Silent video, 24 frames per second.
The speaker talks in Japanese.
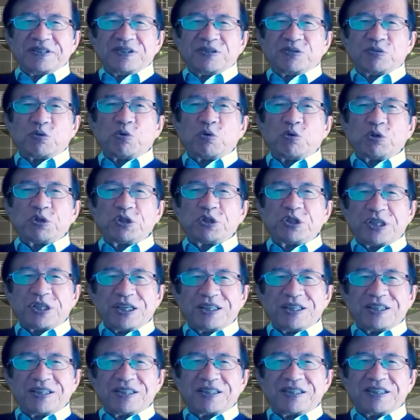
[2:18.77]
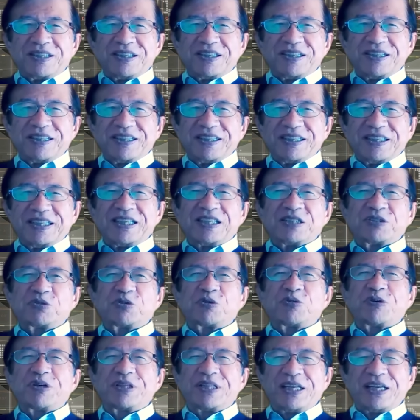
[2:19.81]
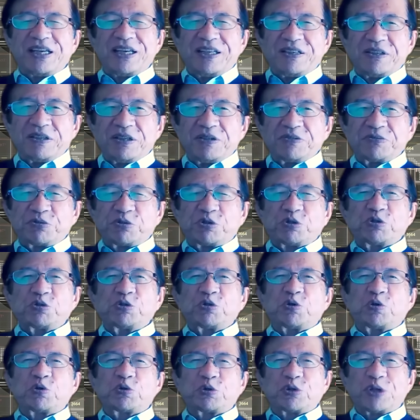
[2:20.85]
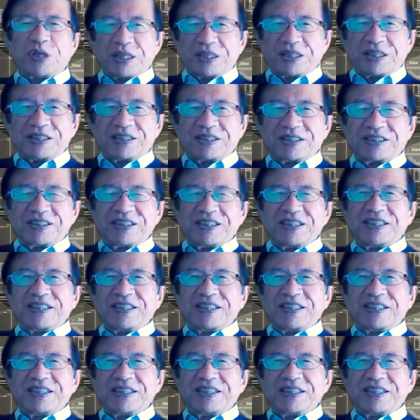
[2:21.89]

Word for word: どうしてって。いや、それはね、普通のことなんです。